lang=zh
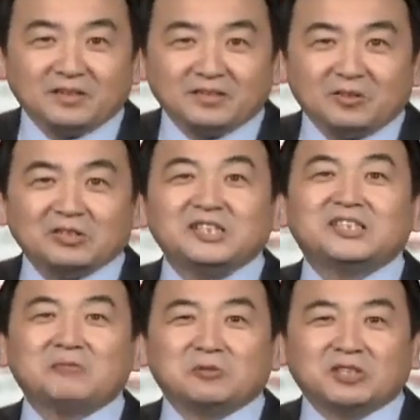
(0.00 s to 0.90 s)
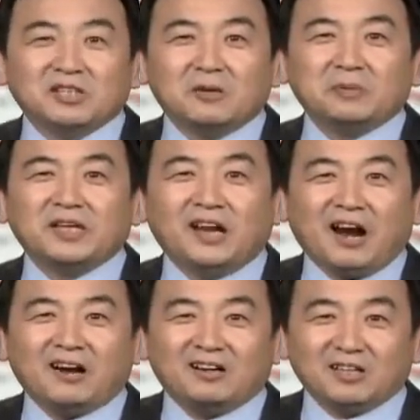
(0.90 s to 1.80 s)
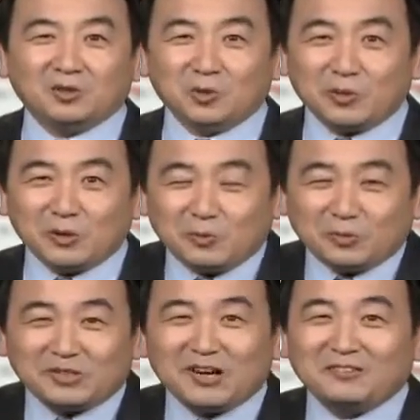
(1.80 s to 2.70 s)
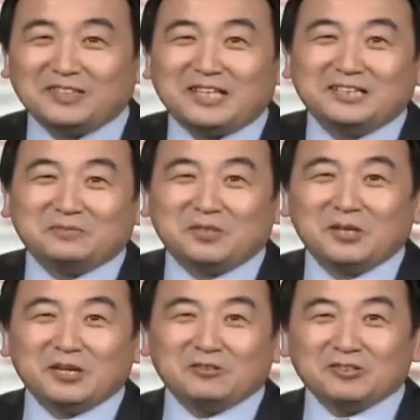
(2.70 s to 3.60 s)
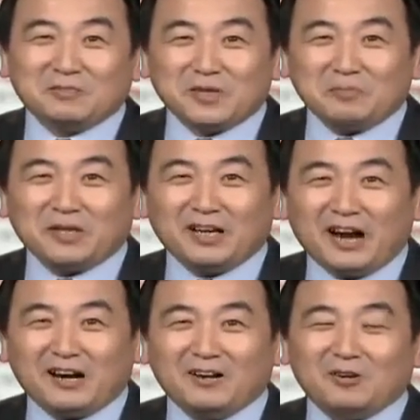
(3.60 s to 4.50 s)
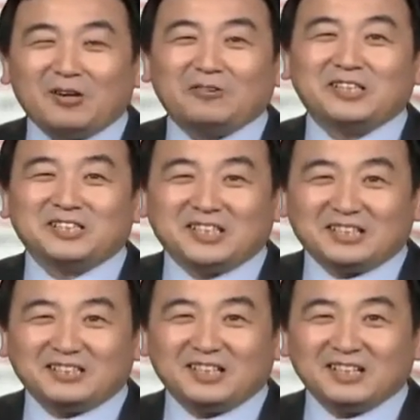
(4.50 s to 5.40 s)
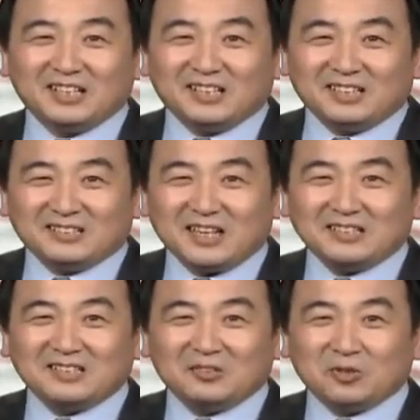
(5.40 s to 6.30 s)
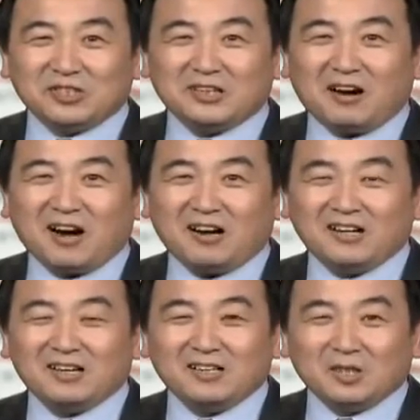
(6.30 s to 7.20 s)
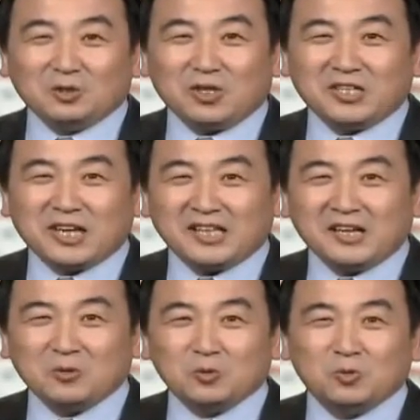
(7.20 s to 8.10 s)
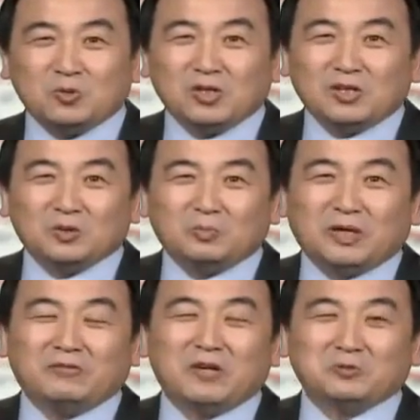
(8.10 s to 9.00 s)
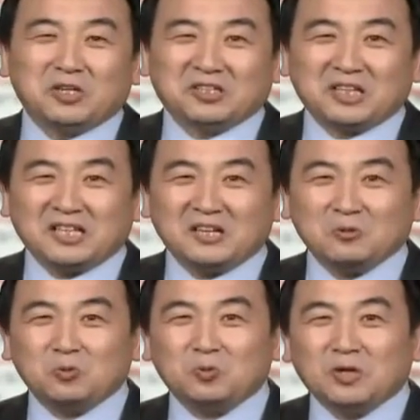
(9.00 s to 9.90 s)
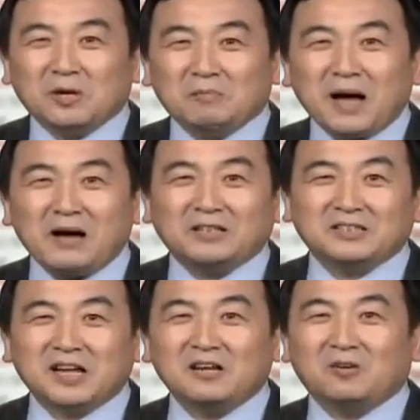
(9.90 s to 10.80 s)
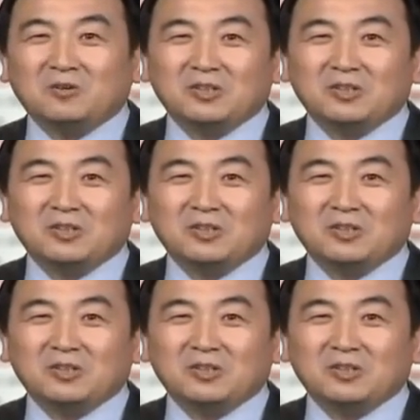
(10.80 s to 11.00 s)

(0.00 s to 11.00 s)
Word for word: 有一期节目提到屁帘儿，很多朋友不知道，年轻吗？说什么叫屁帘儿？后来我给解释了，三四岁小孩儿呢，穿着开裆裤，北方穿着开裆裤怕删了，